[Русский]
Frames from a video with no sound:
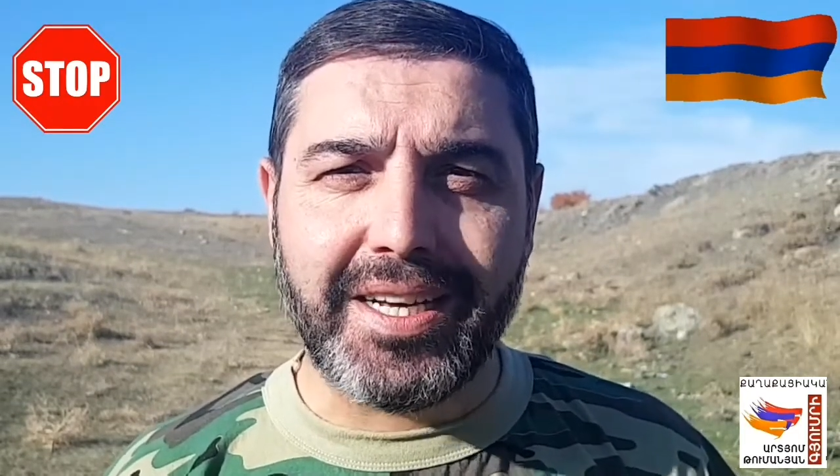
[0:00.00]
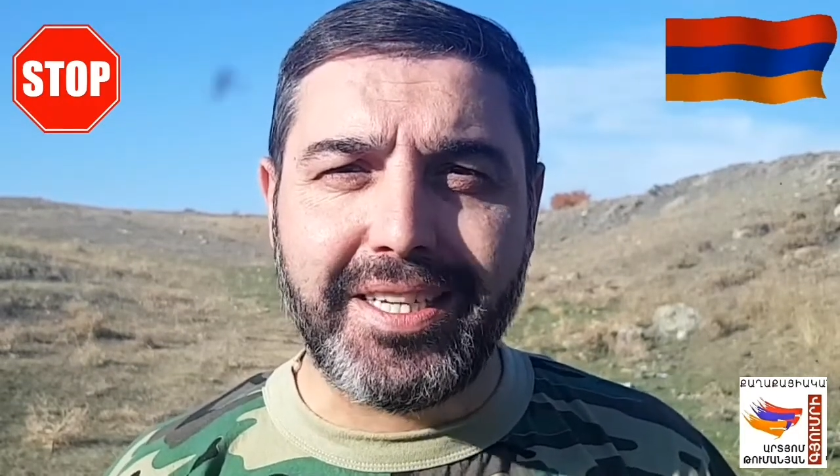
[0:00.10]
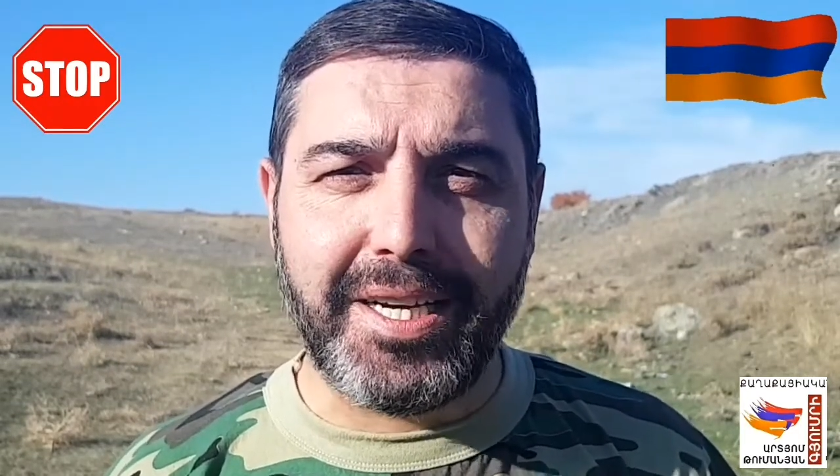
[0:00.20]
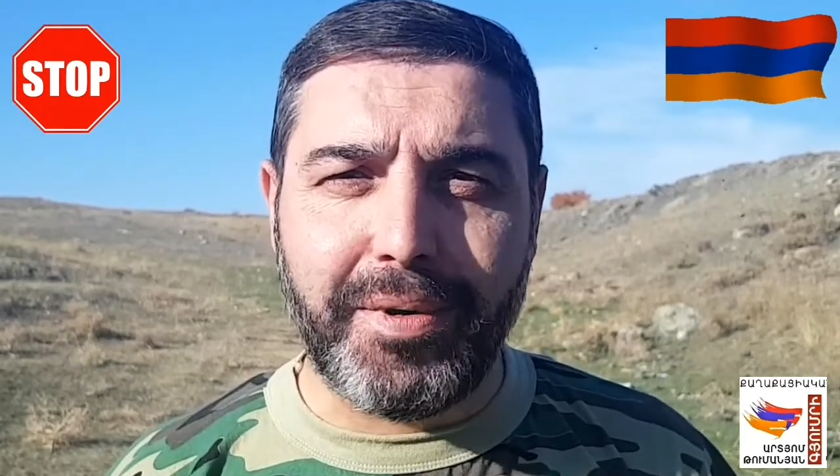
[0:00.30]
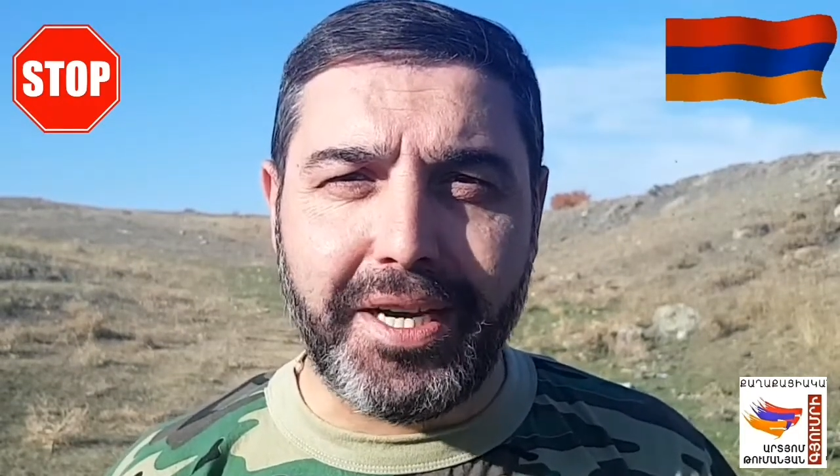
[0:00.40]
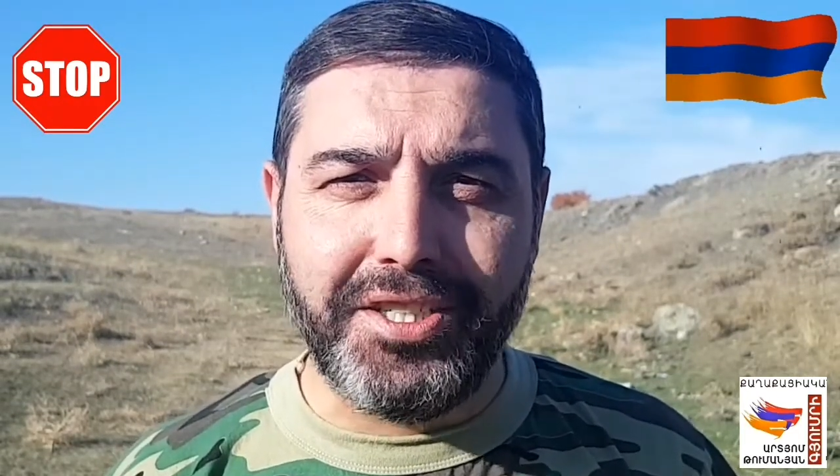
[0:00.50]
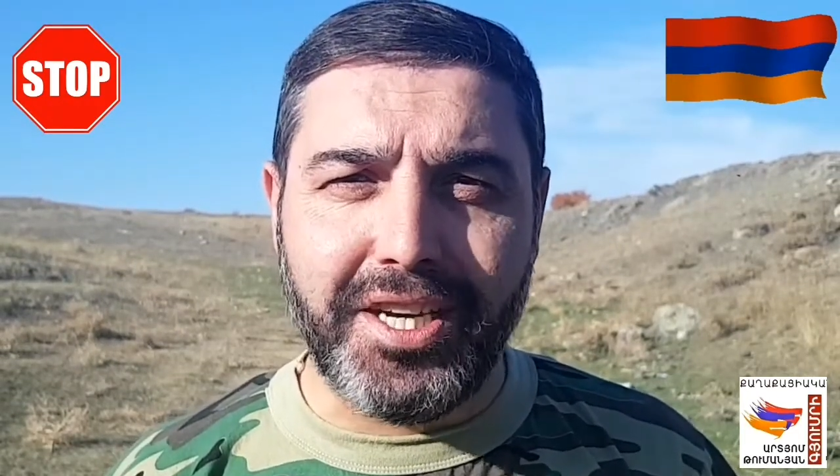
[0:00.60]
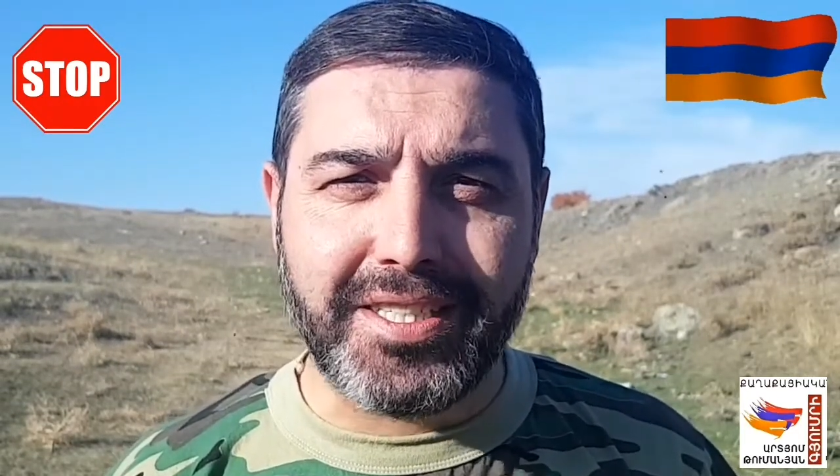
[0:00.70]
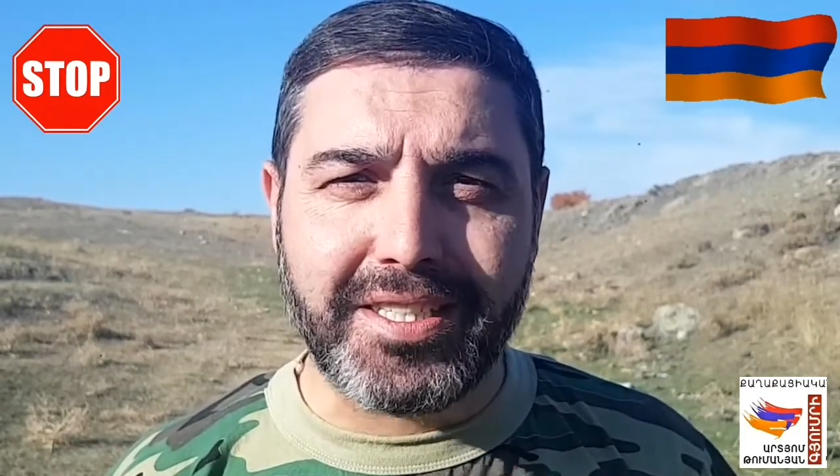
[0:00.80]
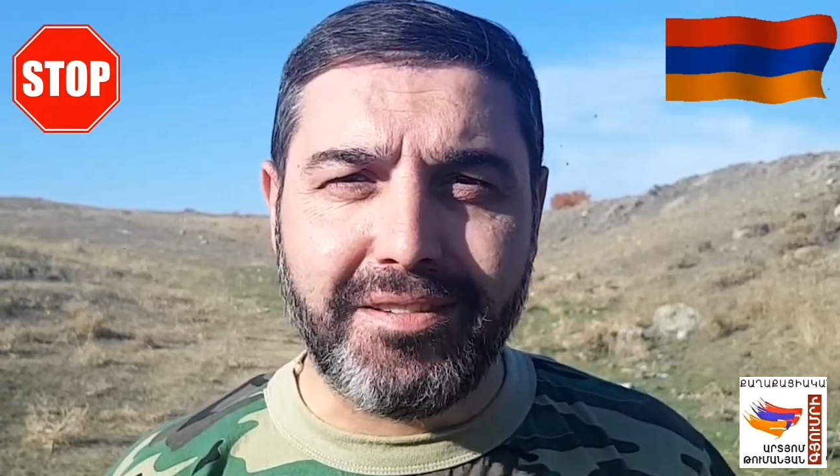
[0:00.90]

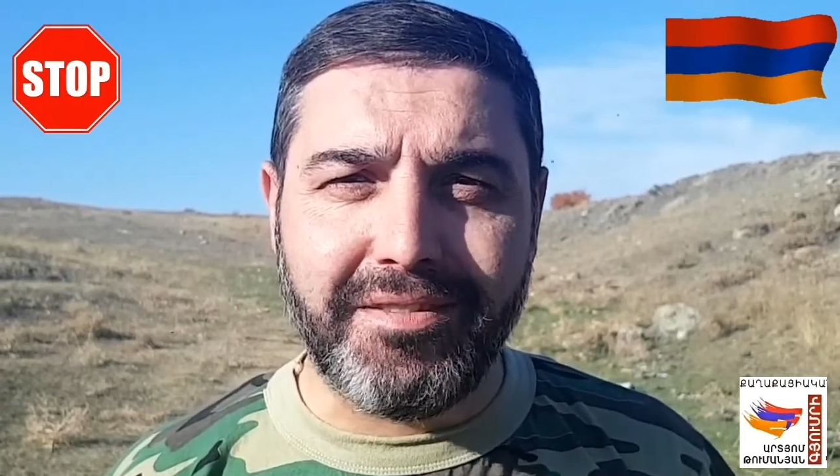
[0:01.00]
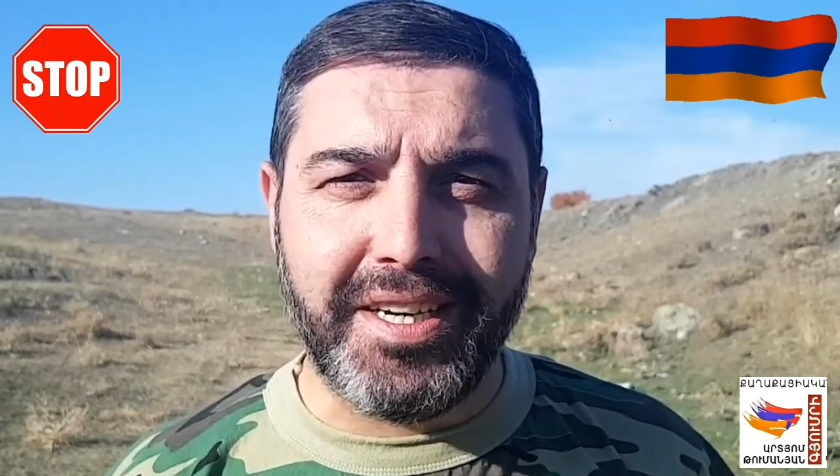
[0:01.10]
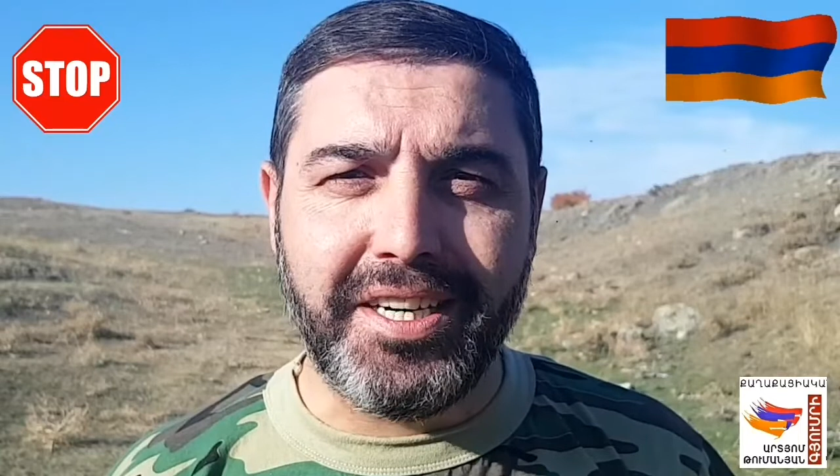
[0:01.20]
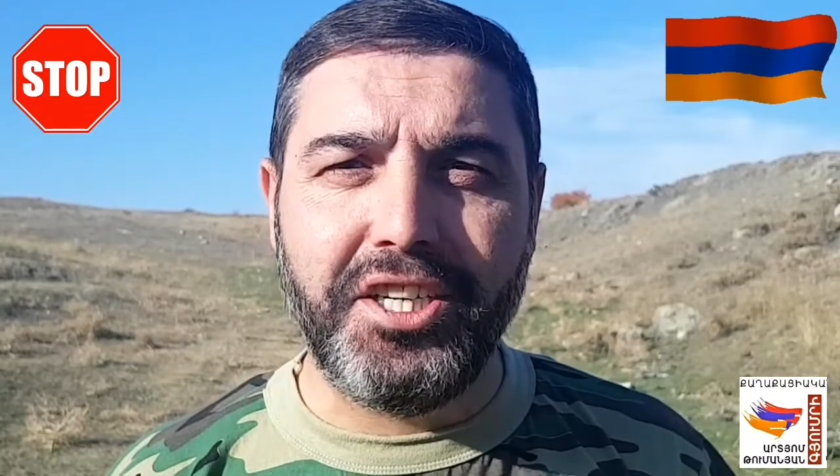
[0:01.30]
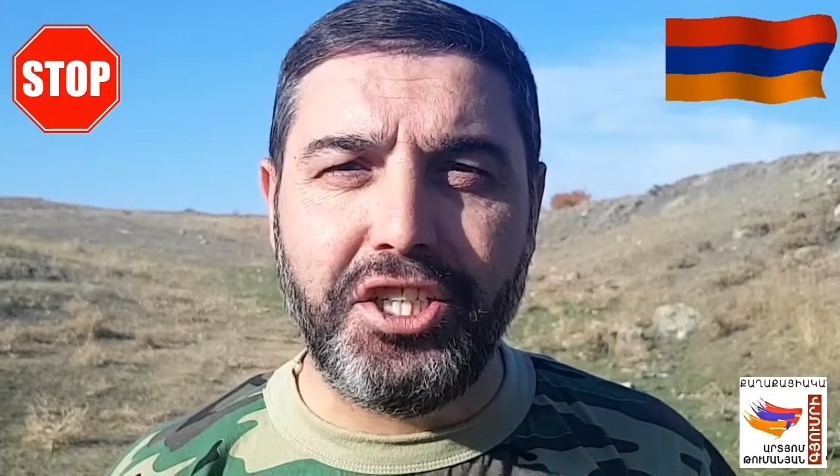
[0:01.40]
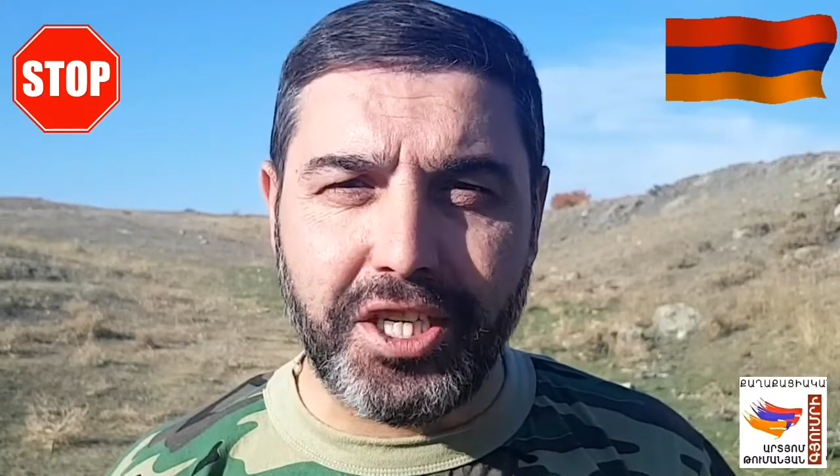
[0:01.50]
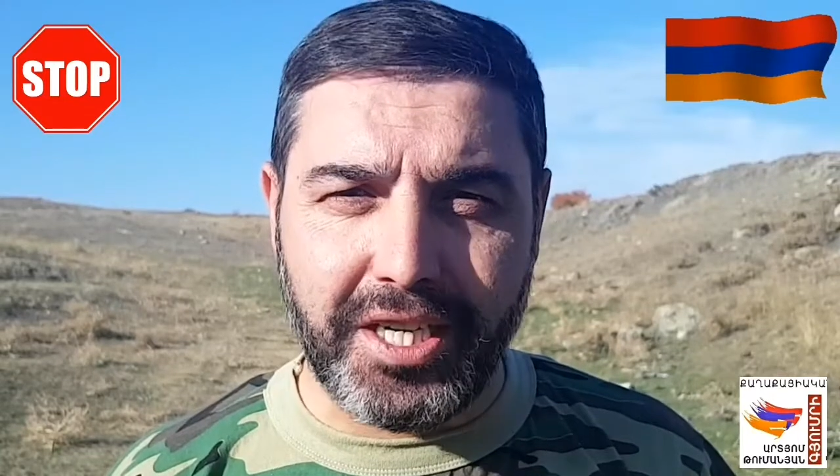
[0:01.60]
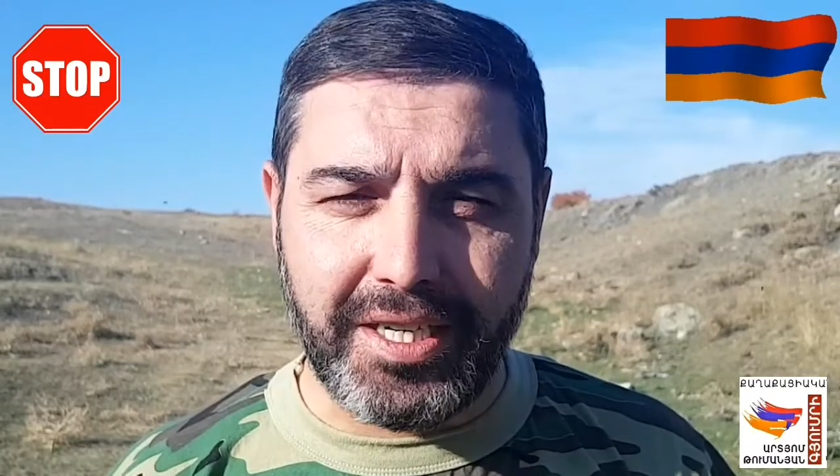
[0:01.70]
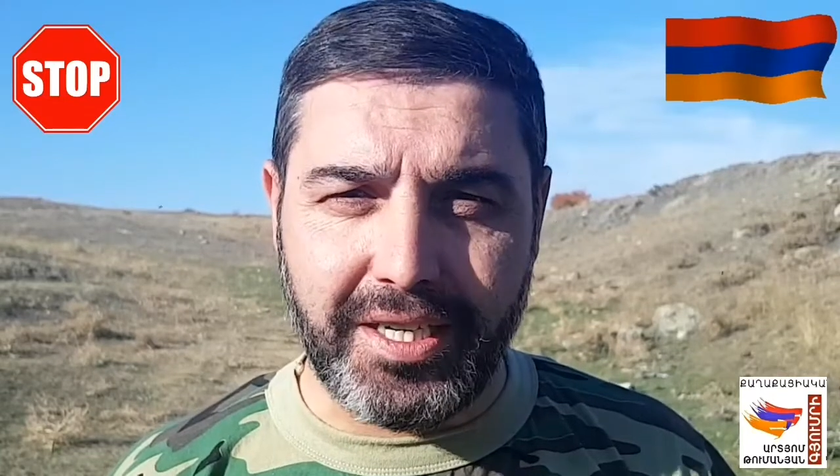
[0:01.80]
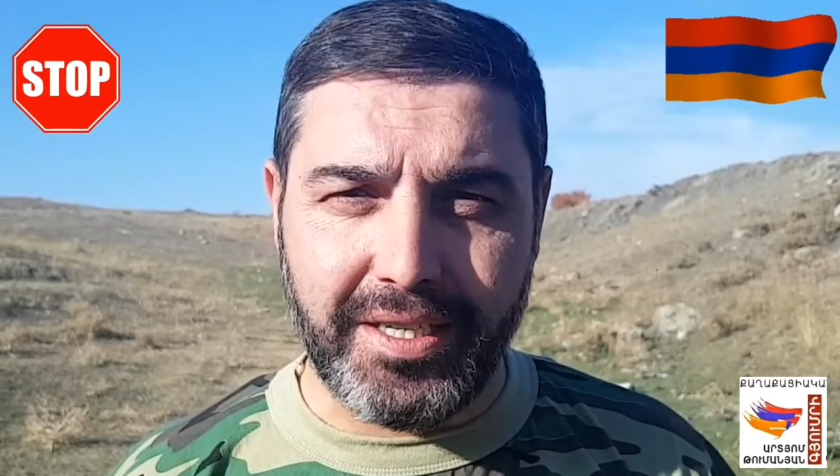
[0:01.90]
азербайджанского
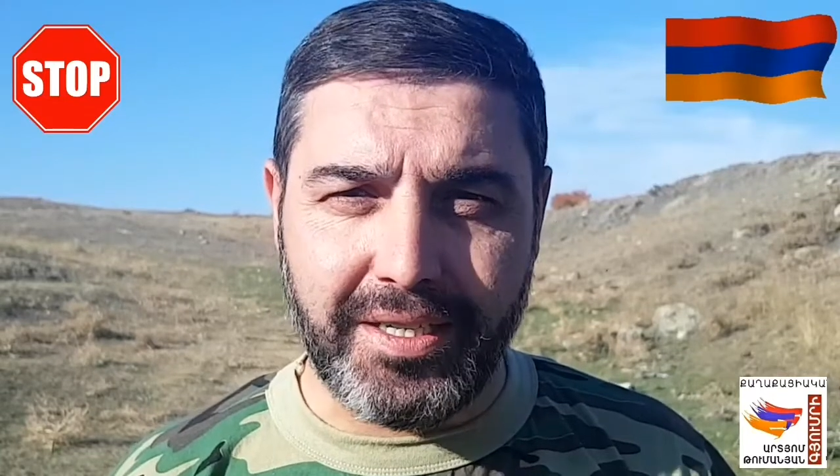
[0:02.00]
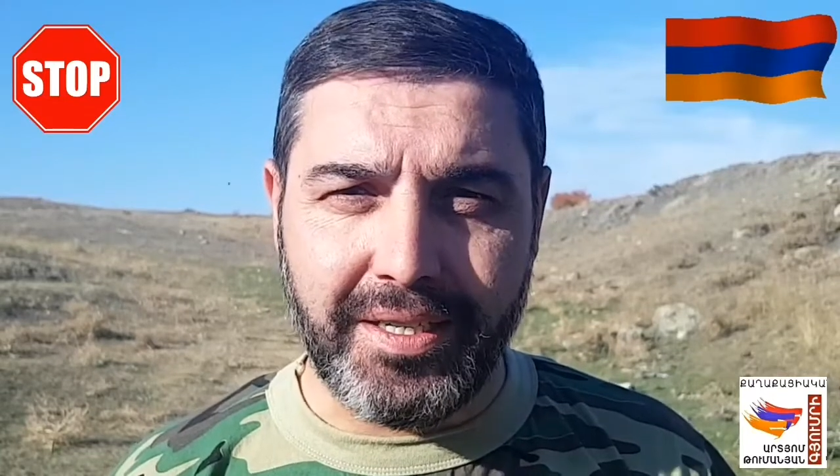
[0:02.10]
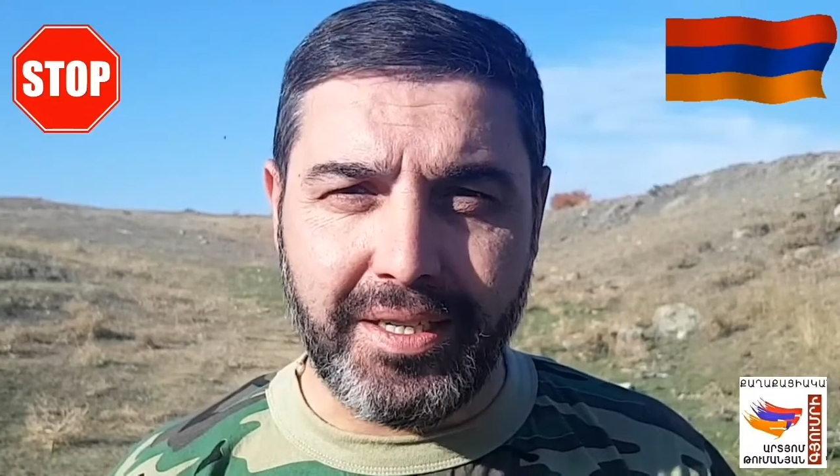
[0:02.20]
ишака.